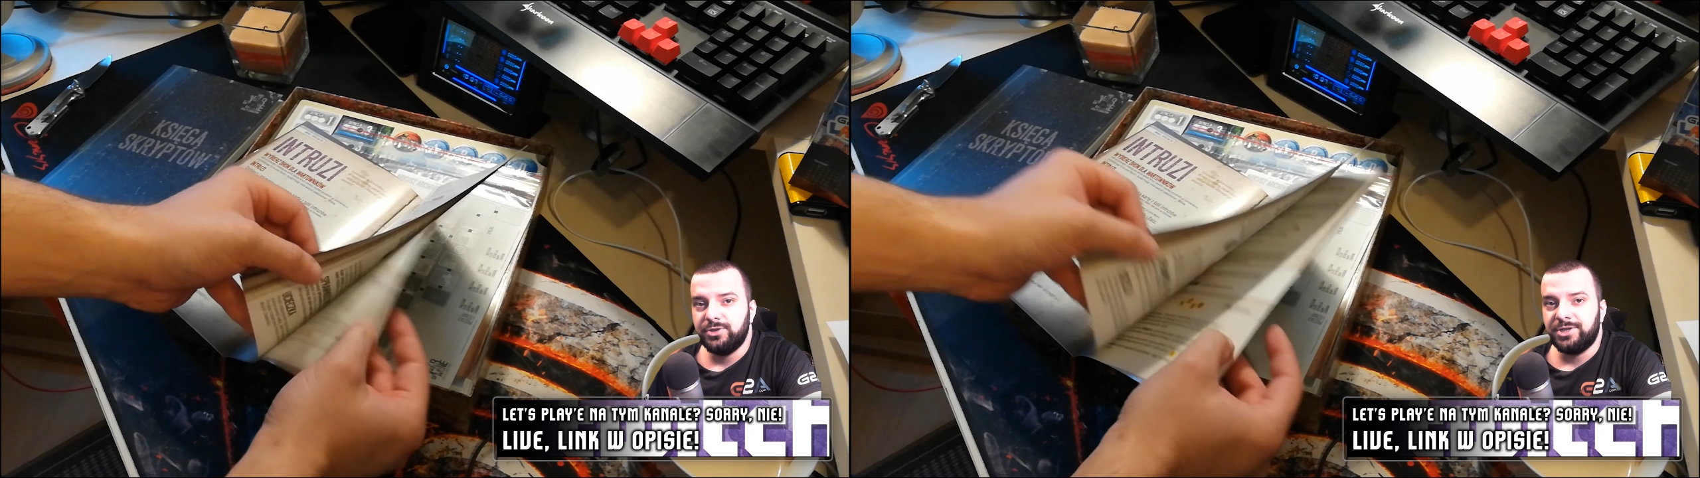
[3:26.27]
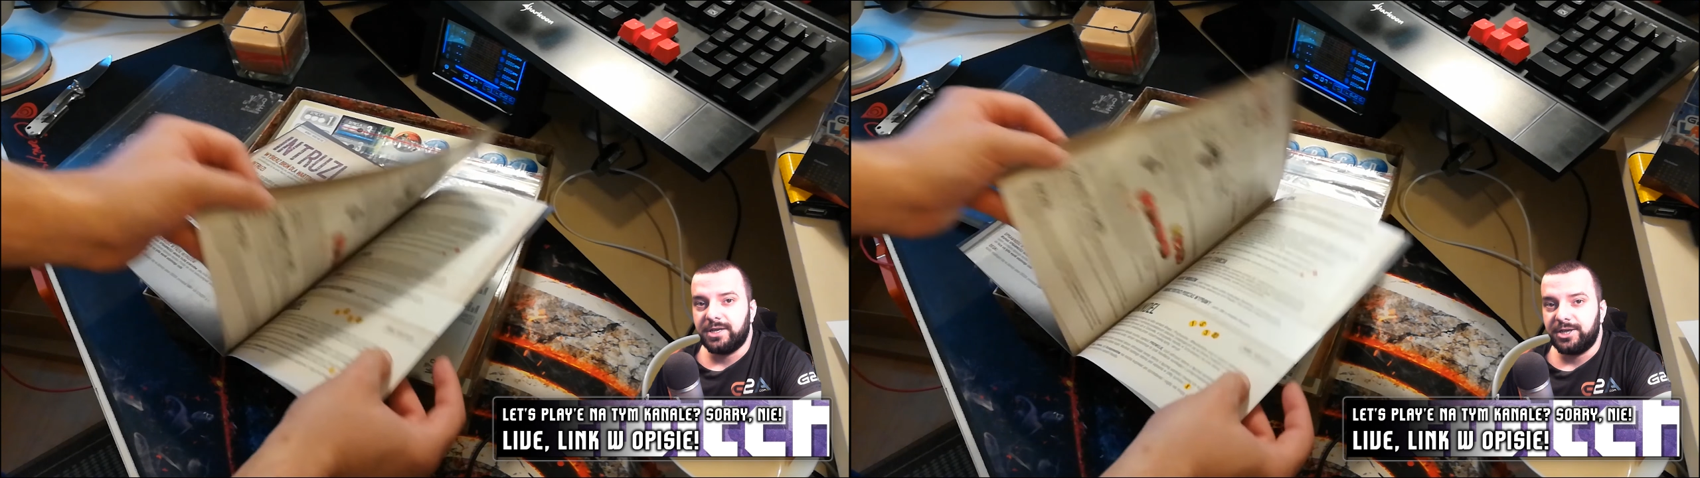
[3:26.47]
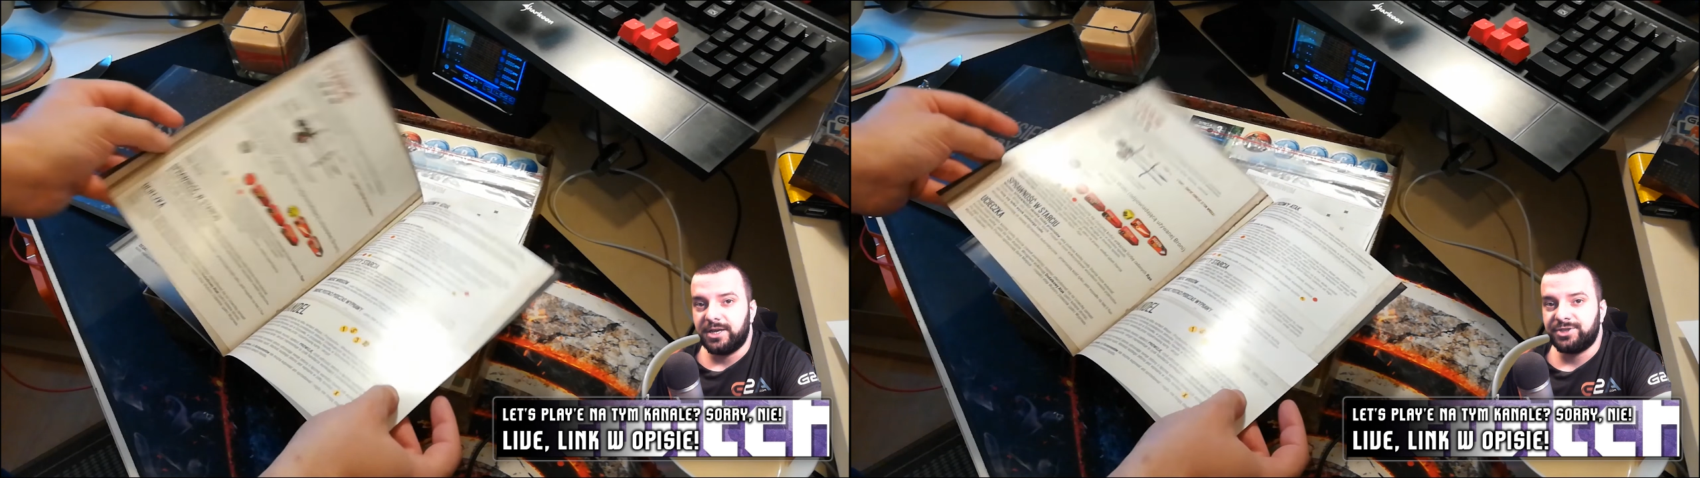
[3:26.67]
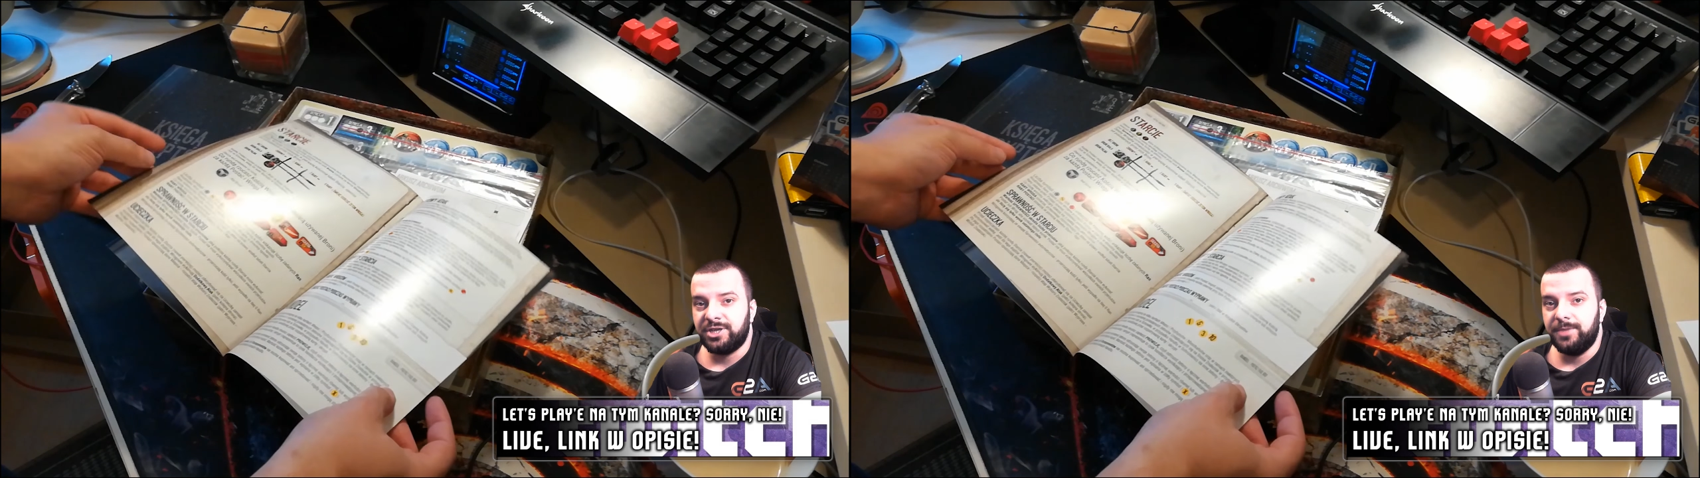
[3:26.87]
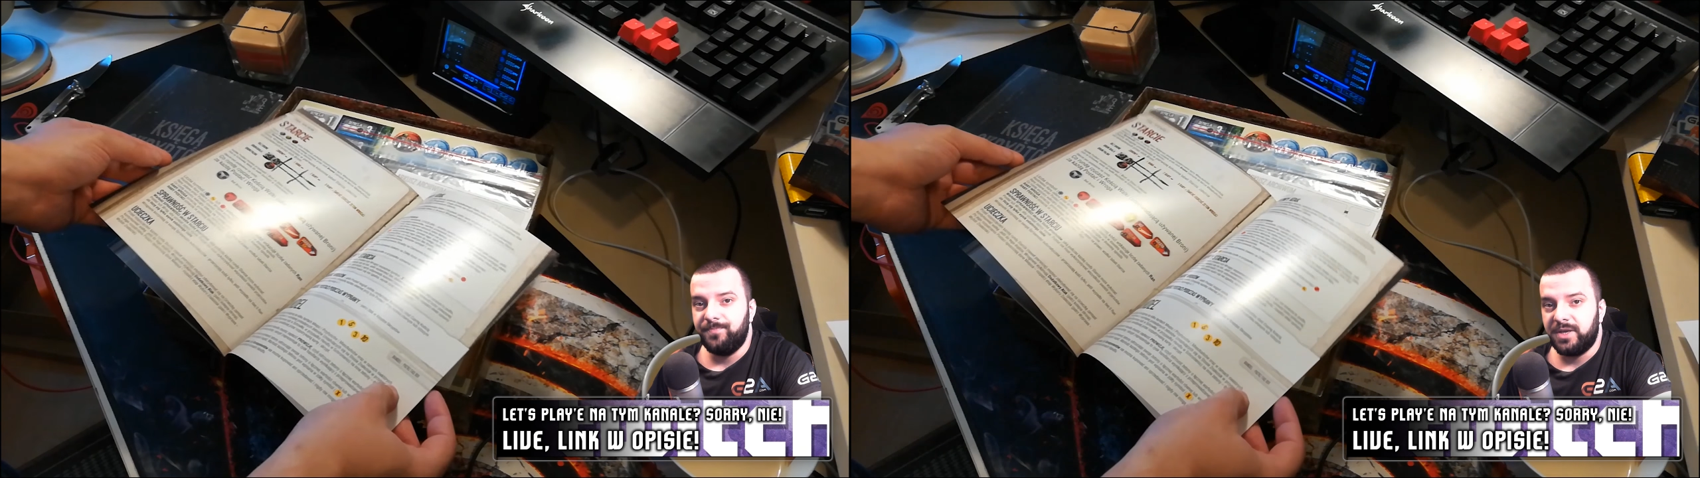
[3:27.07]
że
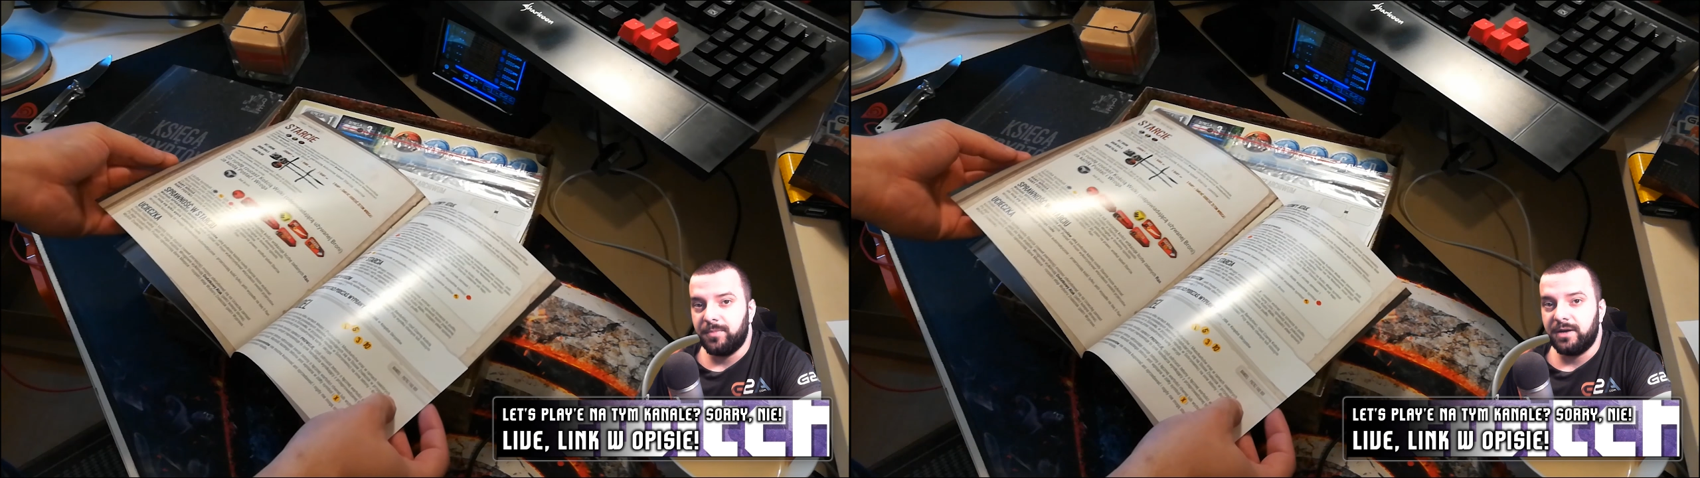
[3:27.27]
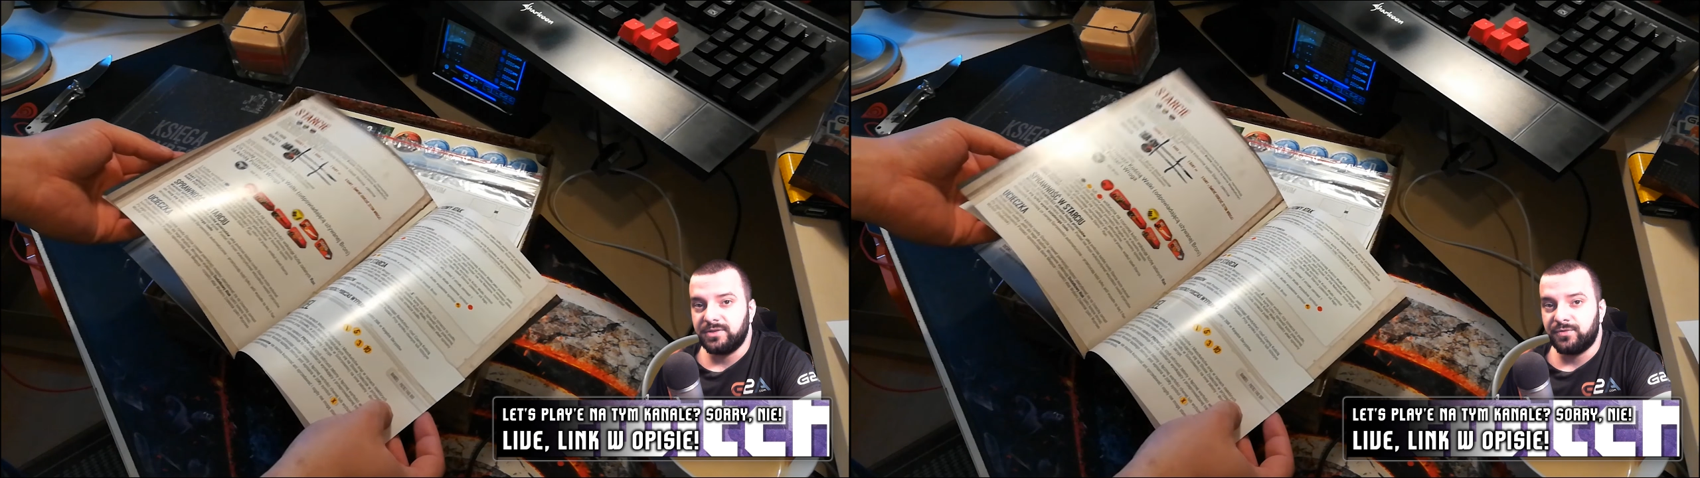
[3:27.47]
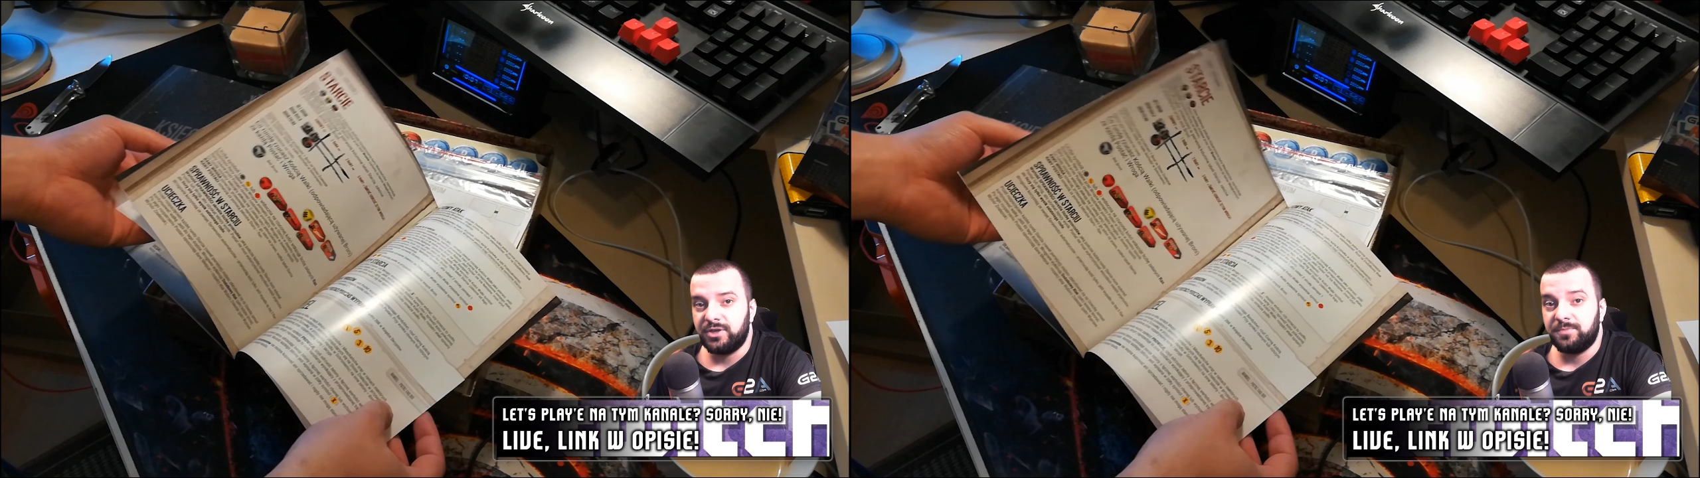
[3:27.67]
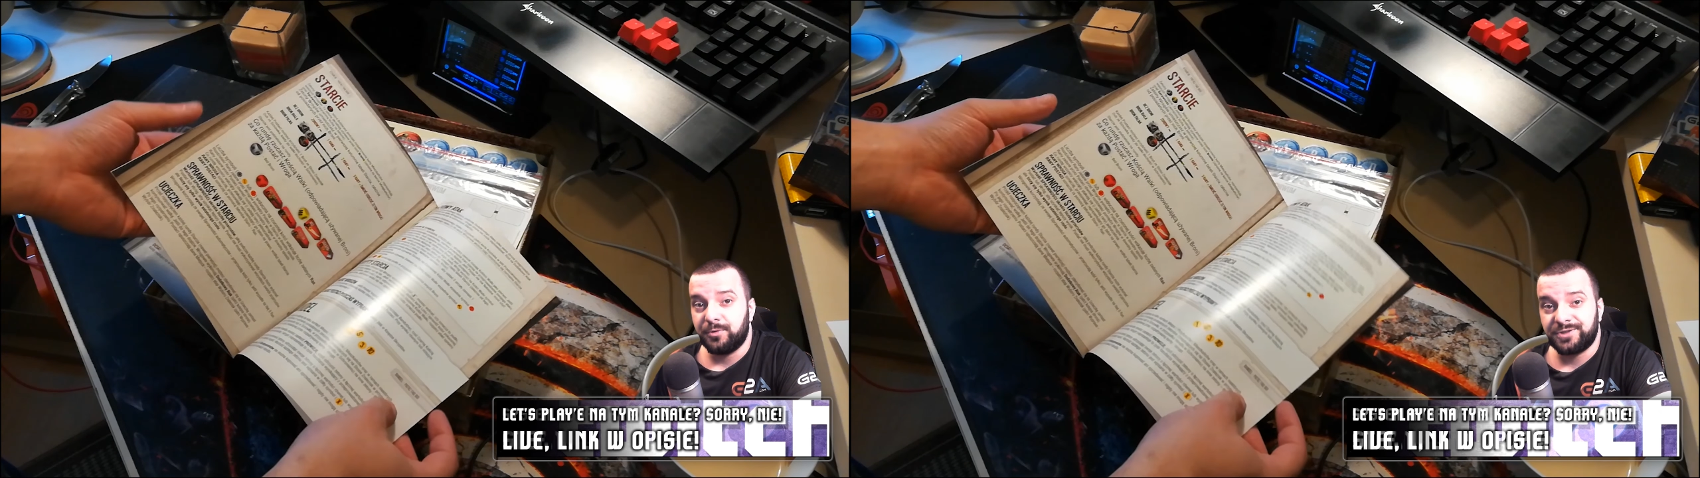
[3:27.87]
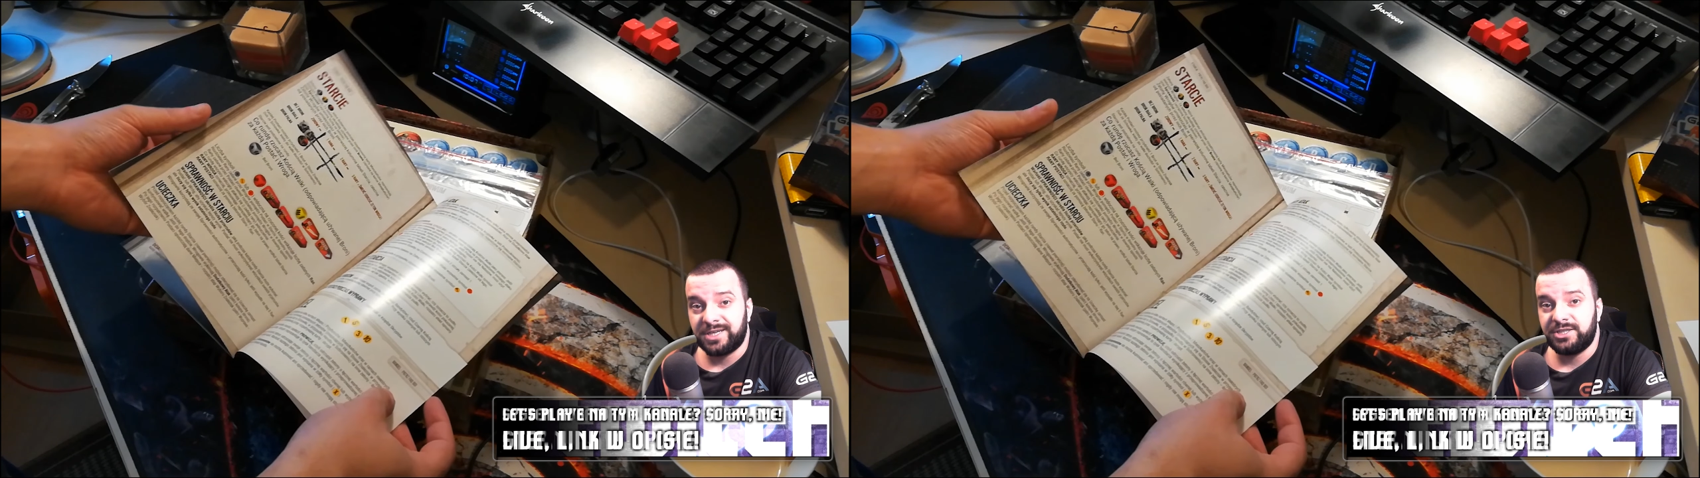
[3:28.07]
gracze nie mają swoich
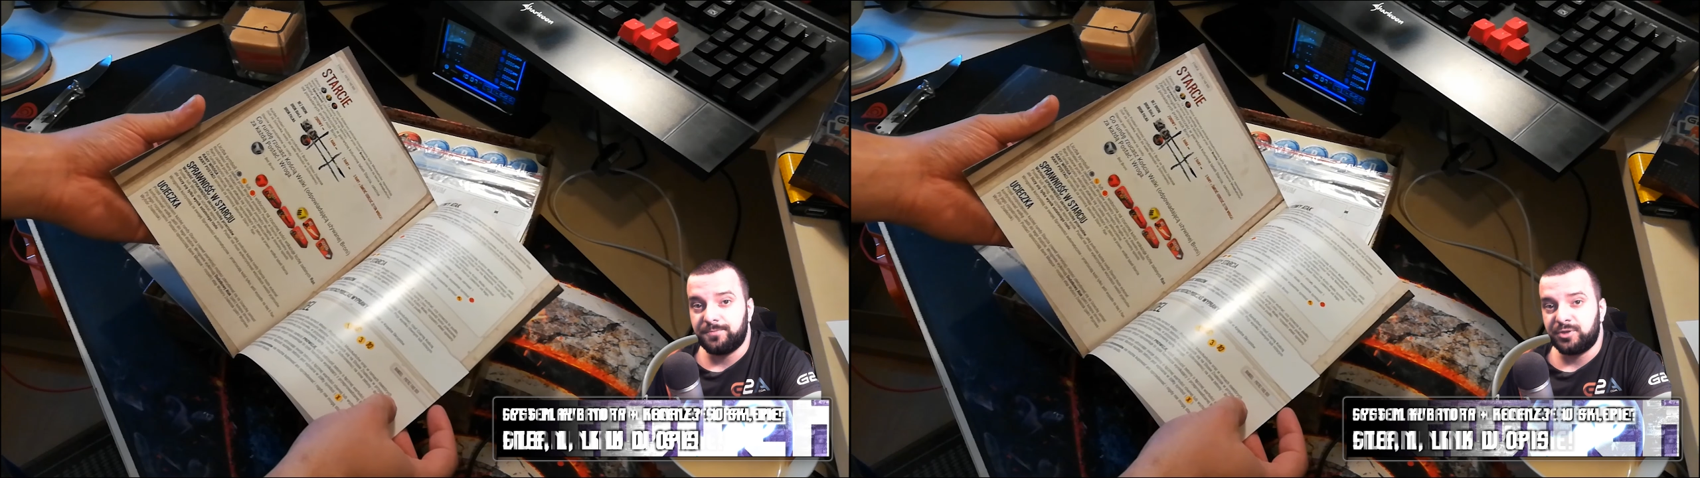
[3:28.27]
postaci